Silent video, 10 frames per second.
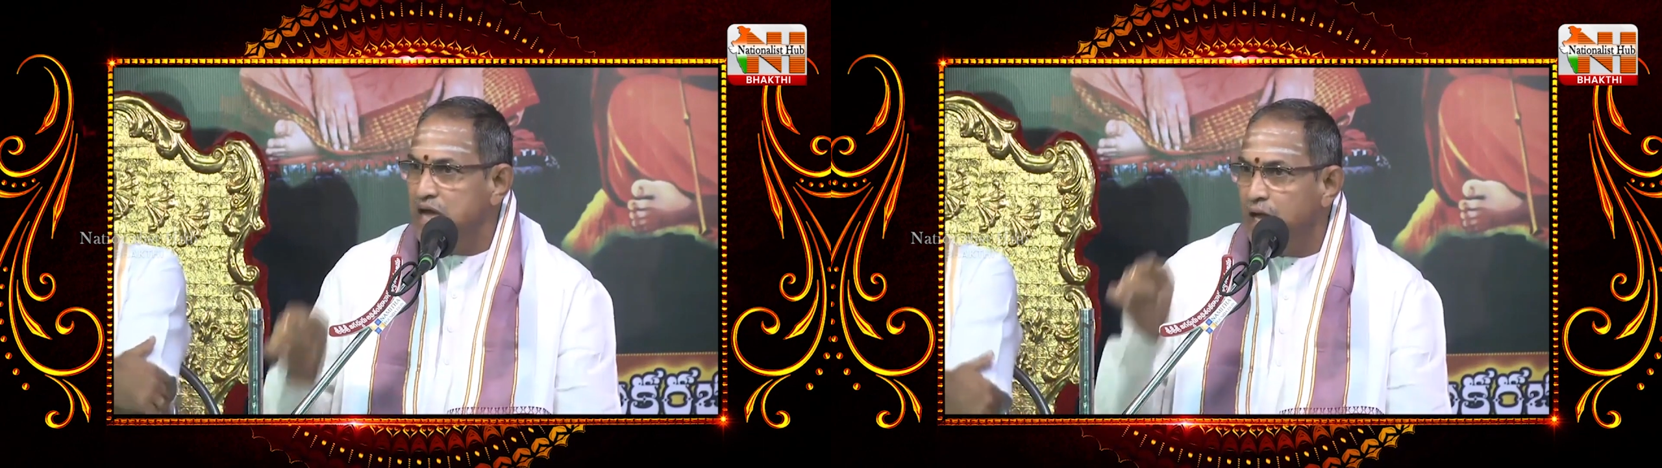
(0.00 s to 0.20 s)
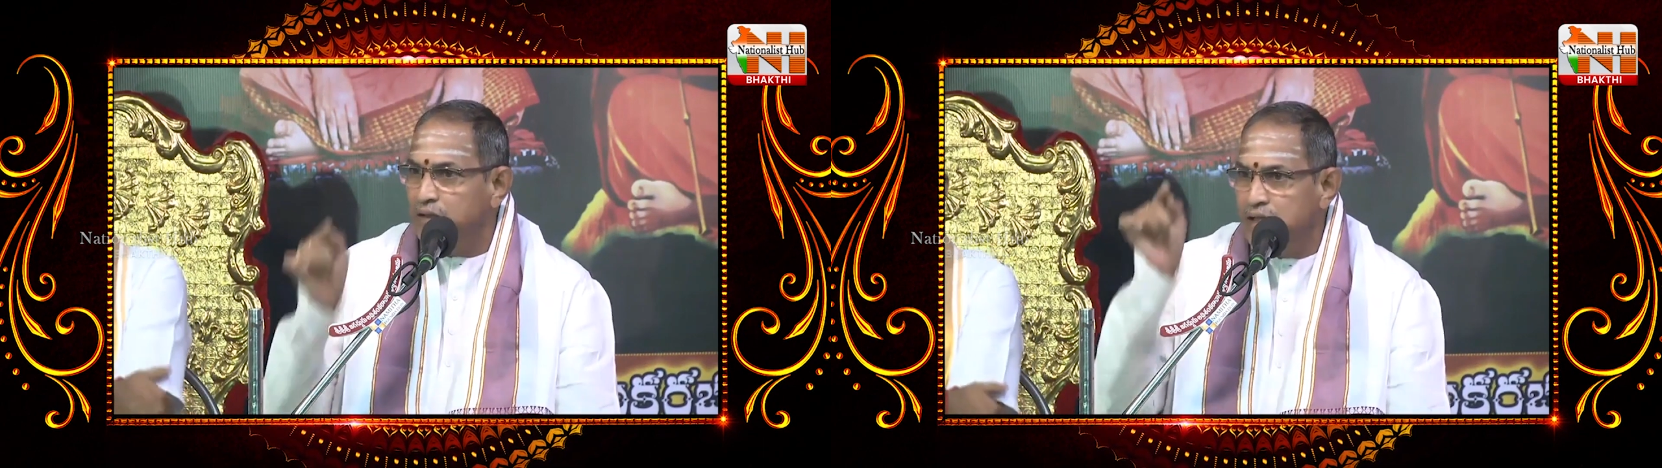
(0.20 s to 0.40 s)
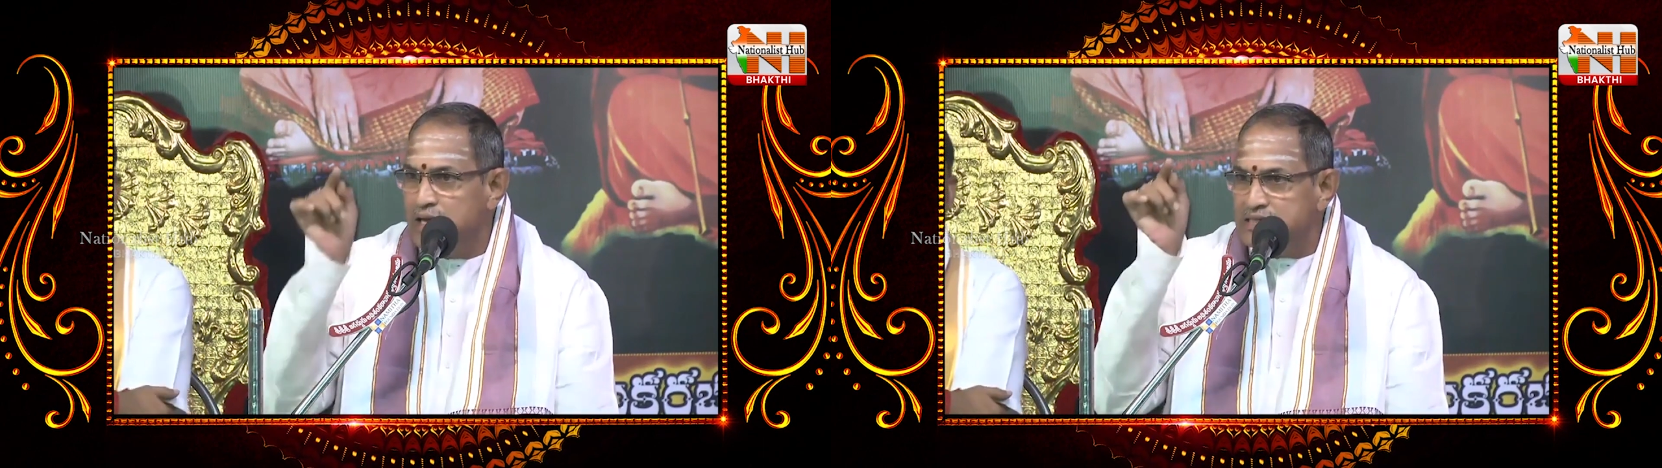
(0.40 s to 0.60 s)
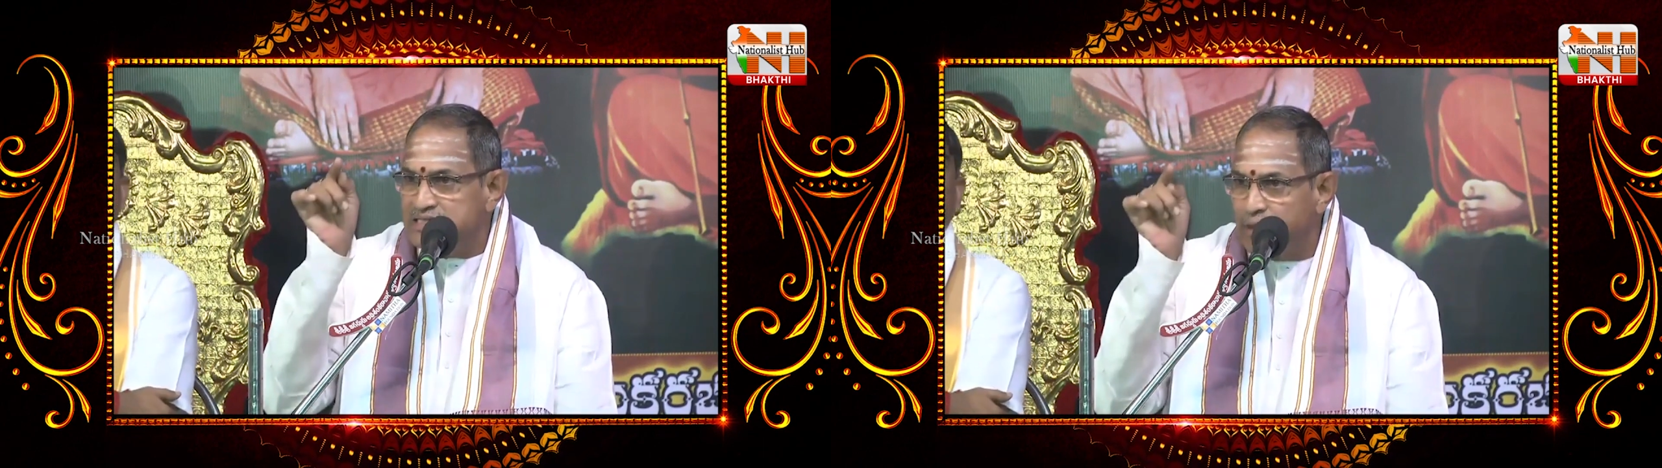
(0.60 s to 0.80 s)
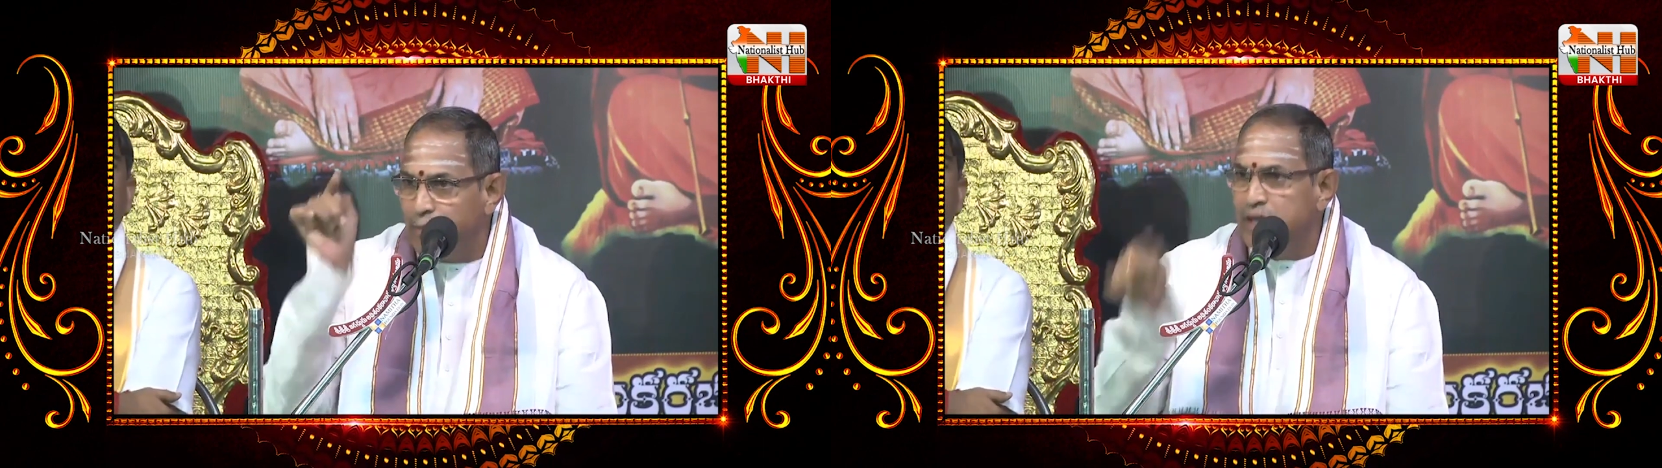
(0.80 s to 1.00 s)
జాతీయ
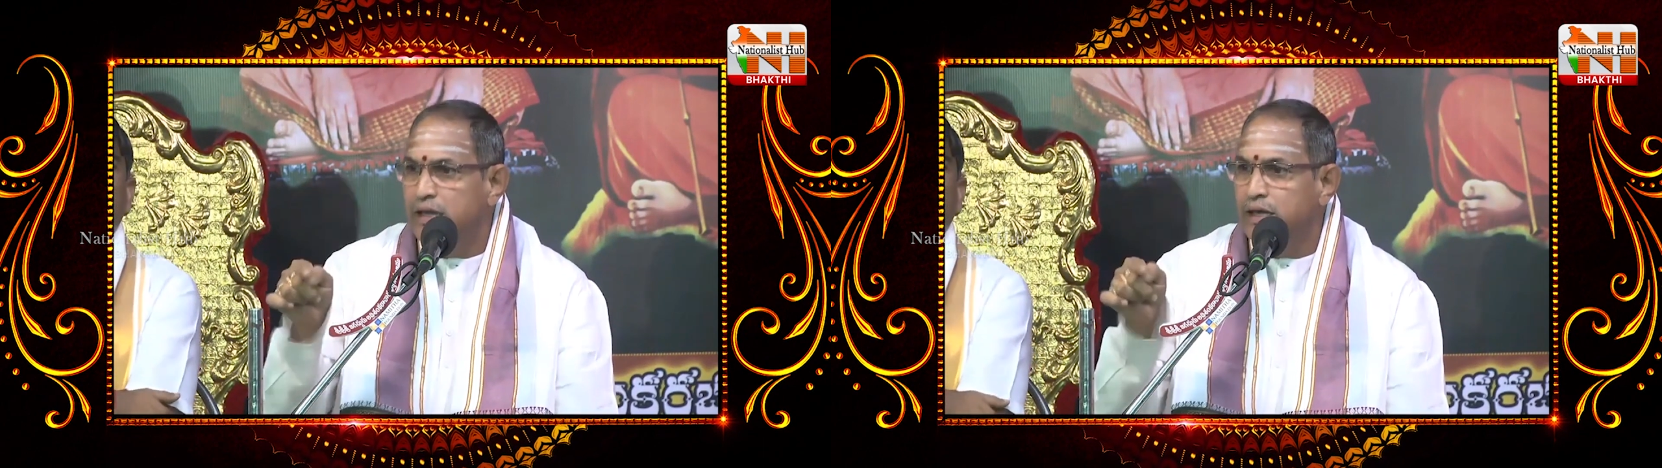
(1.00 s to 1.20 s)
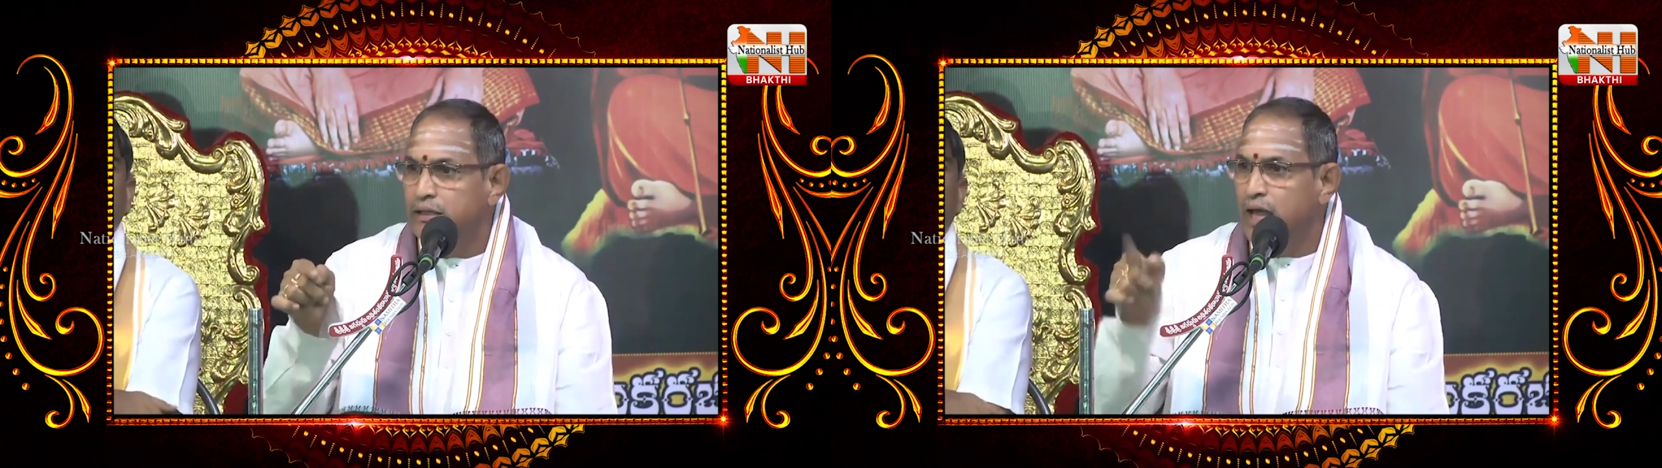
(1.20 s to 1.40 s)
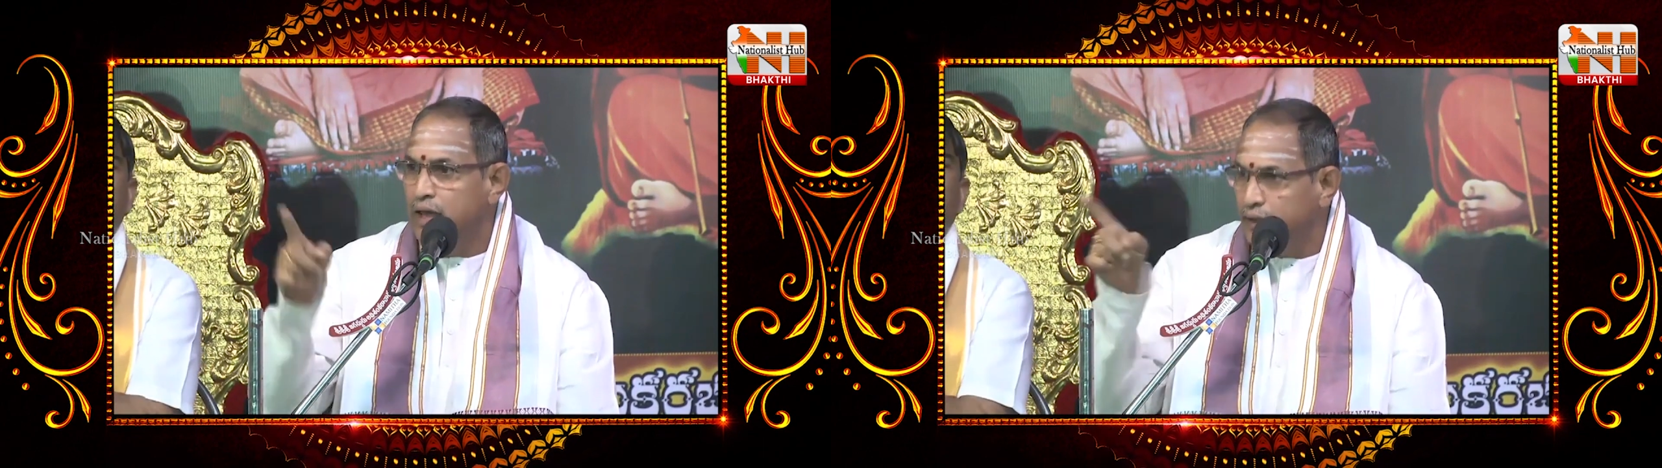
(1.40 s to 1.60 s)
సమైక్యత